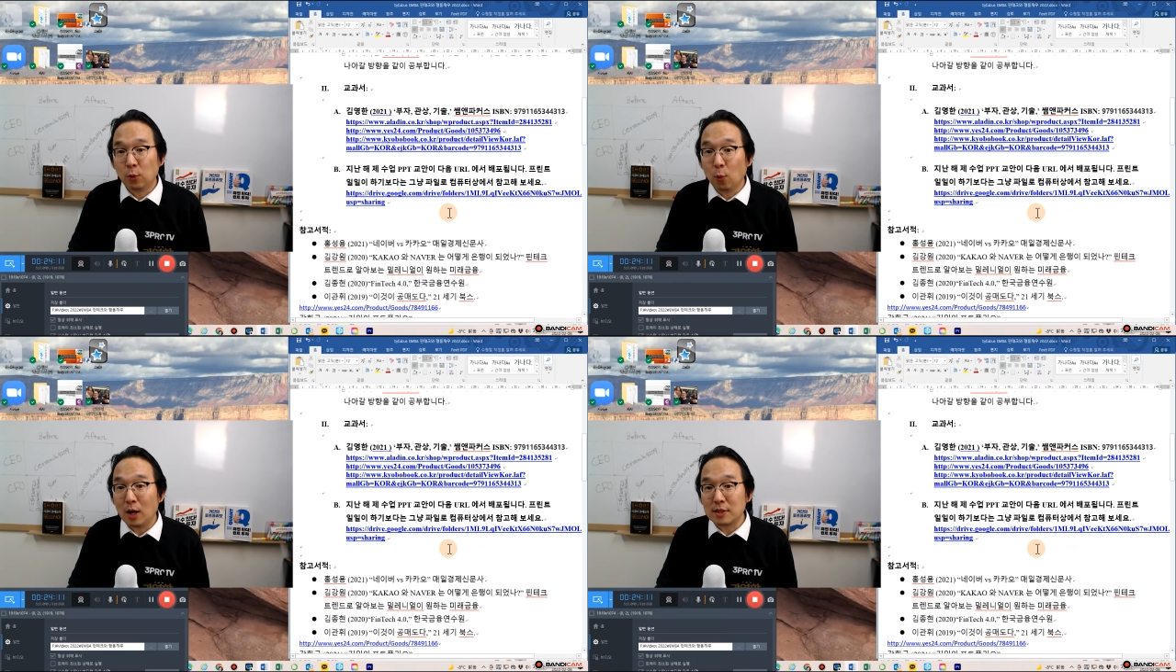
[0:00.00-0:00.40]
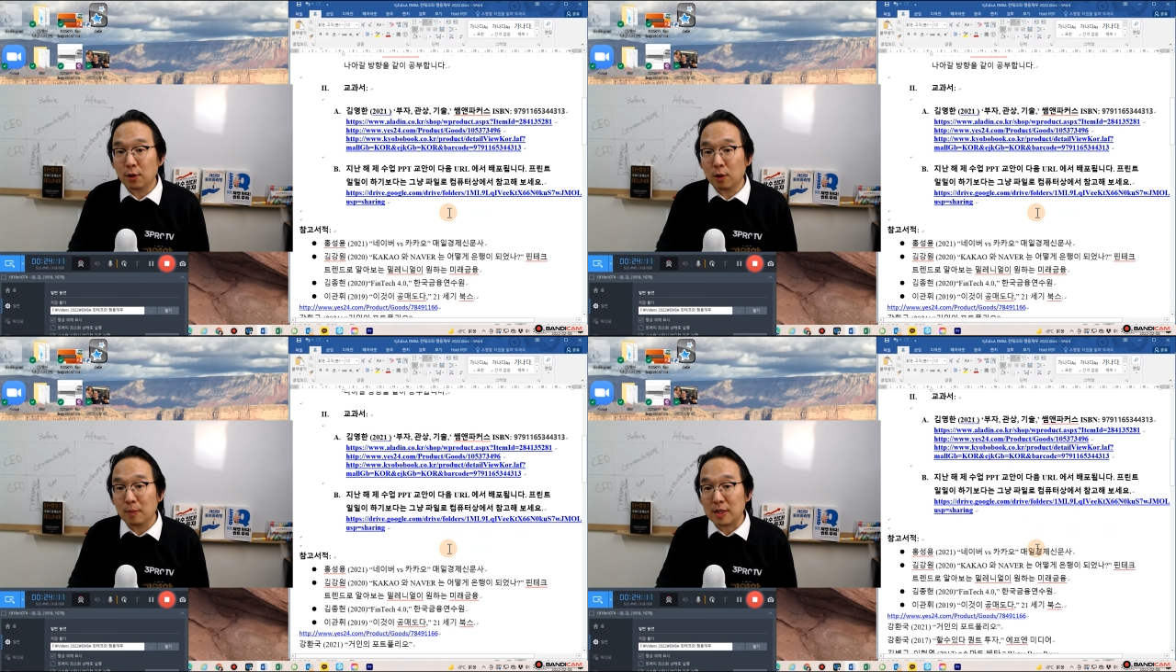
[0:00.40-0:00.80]

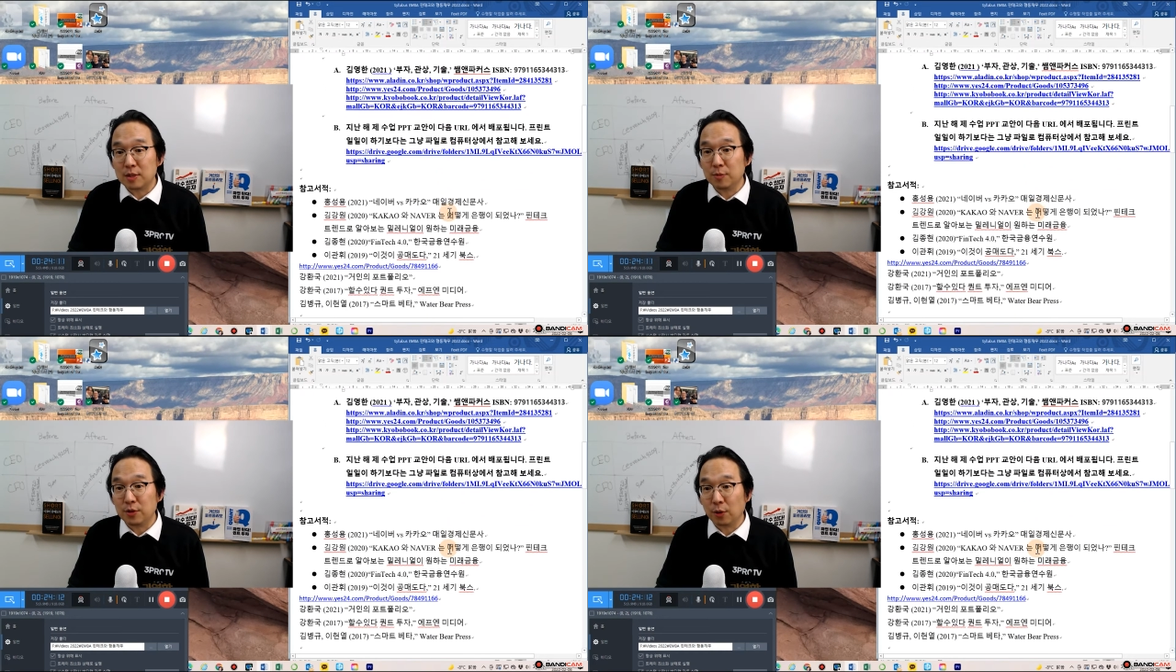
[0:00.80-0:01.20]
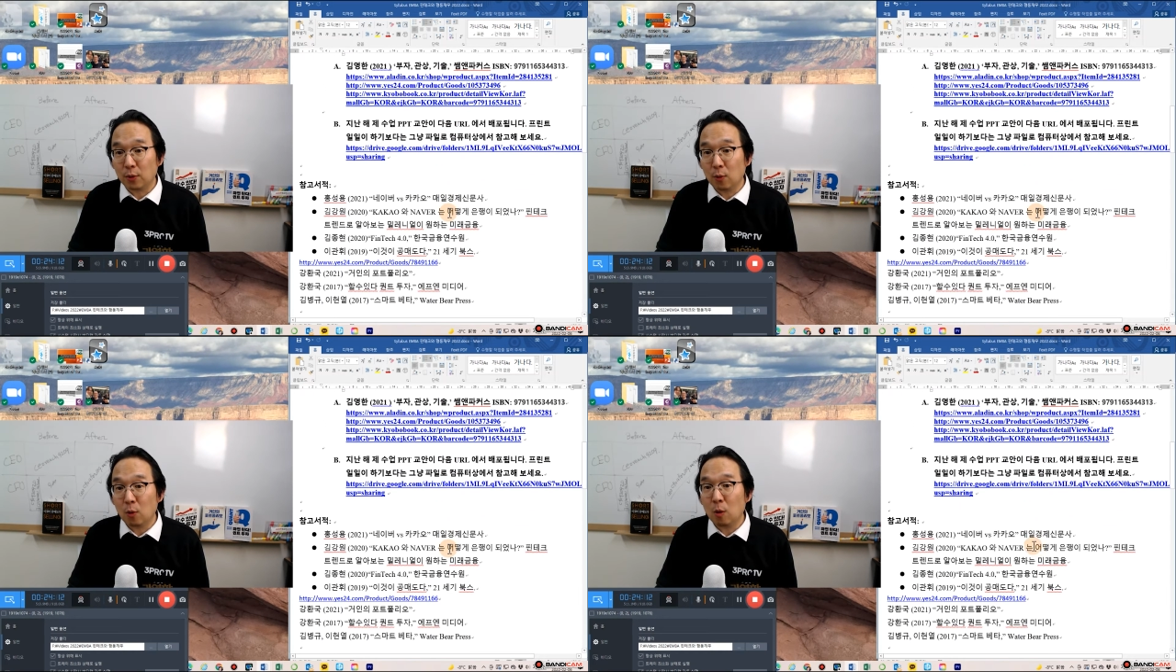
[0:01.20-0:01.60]
교과서
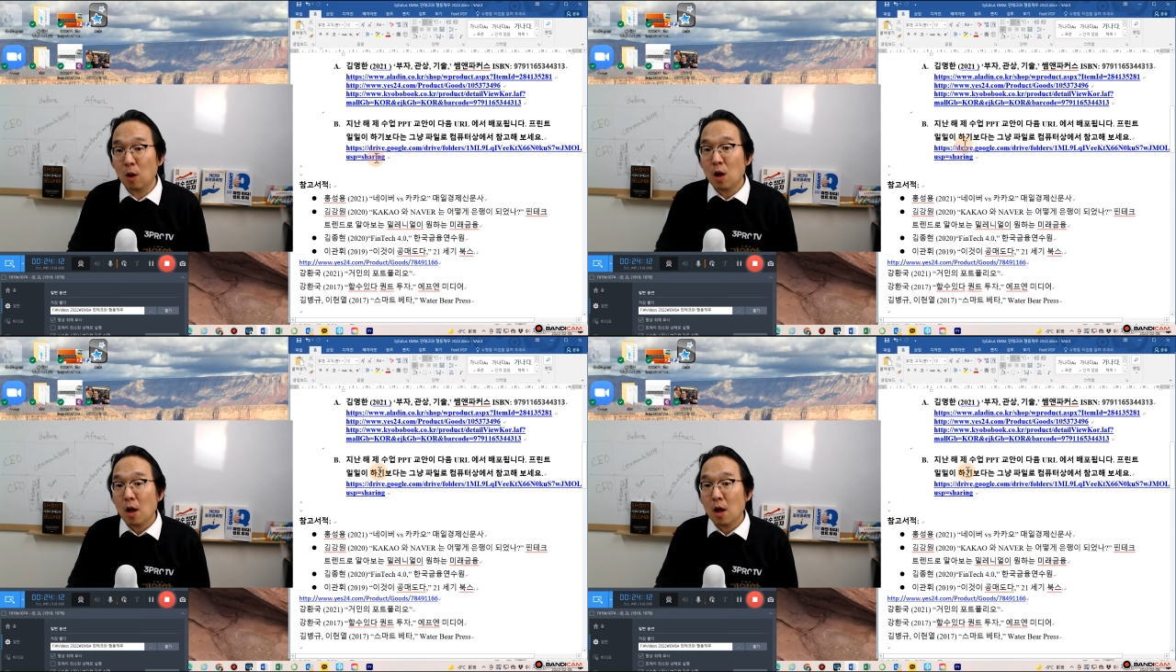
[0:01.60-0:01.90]
말씀드렸고